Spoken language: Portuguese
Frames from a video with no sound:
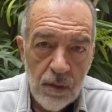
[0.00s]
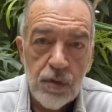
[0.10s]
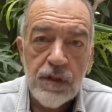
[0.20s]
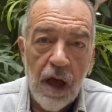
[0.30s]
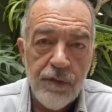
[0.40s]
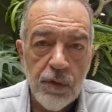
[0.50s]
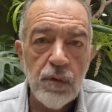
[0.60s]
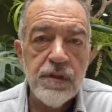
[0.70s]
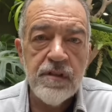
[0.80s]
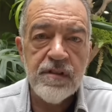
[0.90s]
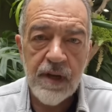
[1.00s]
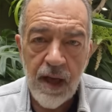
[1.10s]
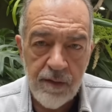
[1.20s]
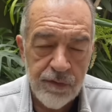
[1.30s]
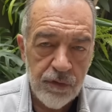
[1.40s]
o tráfico de
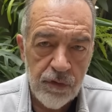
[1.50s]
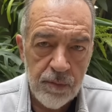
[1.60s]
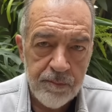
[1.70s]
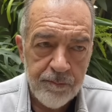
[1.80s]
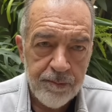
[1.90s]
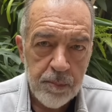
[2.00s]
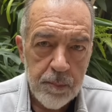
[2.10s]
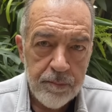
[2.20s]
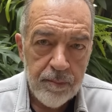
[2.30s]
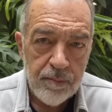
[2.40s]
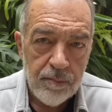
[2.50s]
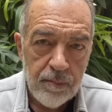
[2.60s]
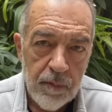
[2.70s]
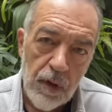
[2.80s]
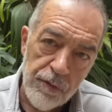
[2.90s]
escravos
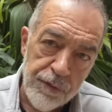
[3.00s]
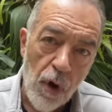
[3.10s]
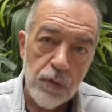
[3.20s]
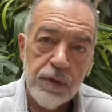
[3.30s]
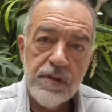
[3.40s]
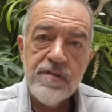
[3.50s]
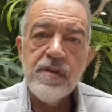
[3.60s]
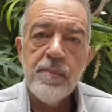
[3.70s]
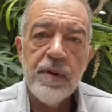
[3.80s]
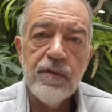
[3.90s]
volto a dizer para